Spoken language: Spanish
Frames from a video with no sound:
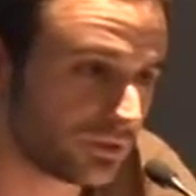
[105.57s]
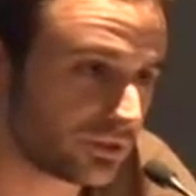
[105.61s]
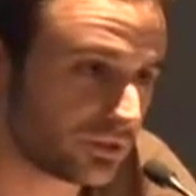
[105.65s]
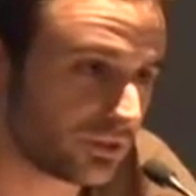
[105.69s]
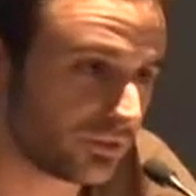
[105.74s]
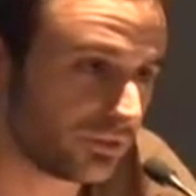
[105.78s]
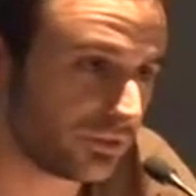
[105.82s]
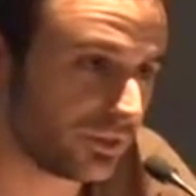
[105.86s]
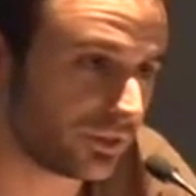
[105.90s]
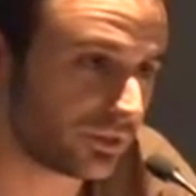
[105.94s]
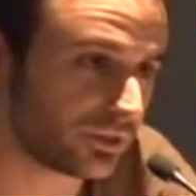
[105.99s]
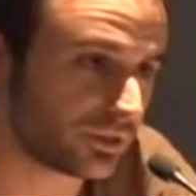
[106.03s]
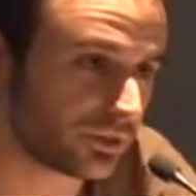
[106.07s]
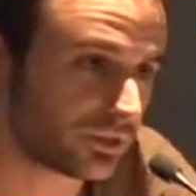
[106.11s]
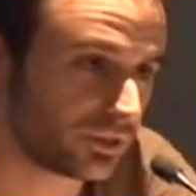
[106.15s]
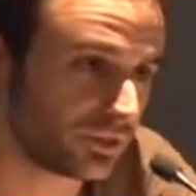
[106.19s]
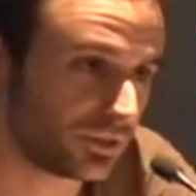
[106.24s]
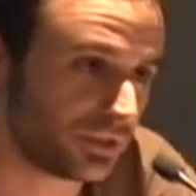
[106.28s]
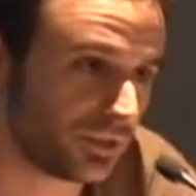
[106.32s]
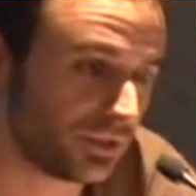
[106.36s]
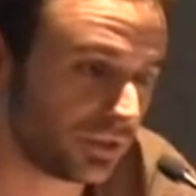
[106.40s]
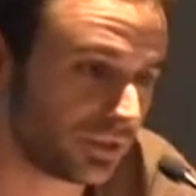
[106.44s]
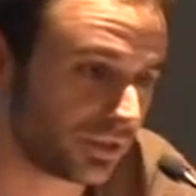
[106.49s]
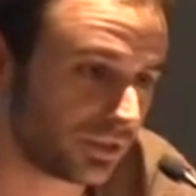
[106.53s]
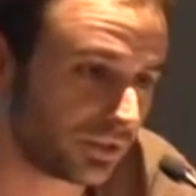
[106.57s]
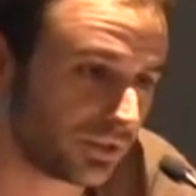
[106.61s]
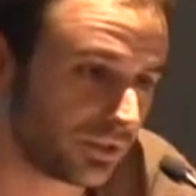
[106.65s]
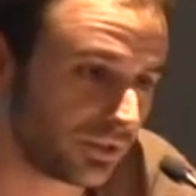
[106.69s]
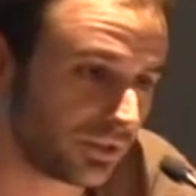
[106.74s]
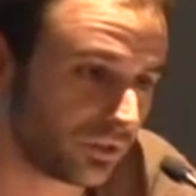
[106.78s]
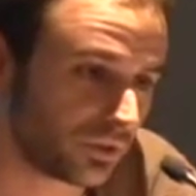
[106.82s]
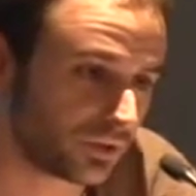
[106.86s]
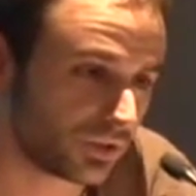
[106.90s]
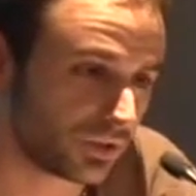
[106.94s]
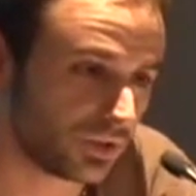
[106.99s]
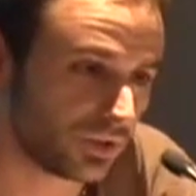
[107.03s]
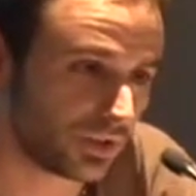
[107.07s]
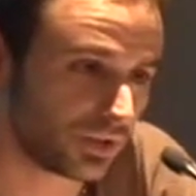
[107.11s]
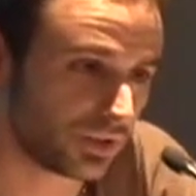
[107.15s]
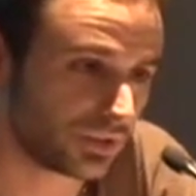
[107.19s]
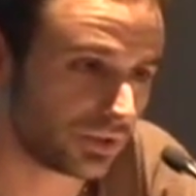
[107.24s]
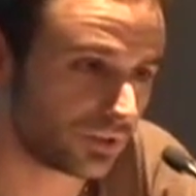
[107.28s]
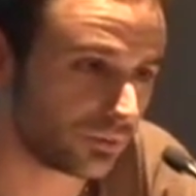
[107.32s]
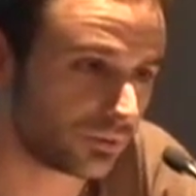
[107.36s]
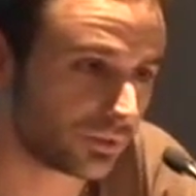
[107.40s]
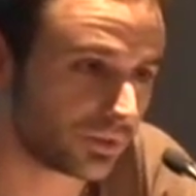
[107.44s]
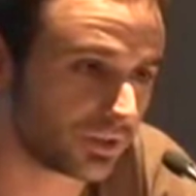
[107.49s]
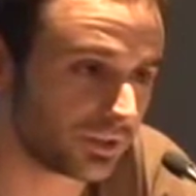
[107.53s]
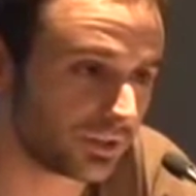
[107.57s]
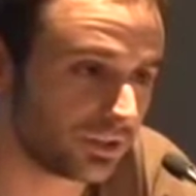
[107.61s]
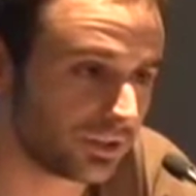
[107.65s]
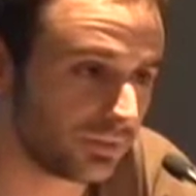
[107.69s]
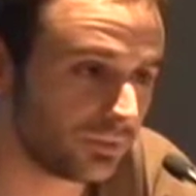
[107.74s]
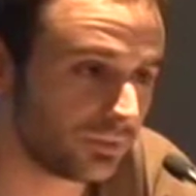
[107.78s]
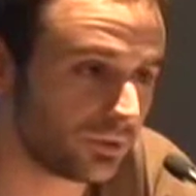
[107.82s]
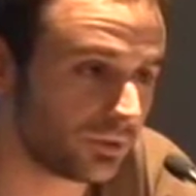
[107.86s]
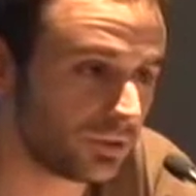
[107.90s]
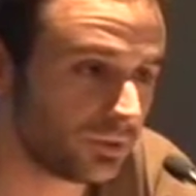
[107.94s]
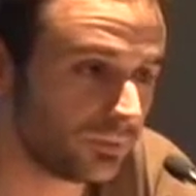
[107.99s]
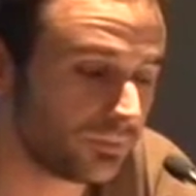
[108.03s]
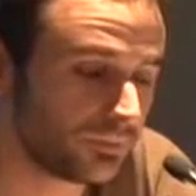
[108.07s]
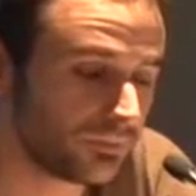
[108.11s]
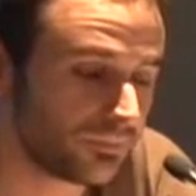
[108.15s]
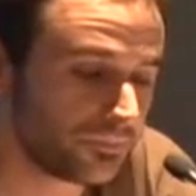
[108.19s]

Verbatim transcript: es decir, si el creador llega al objetivo,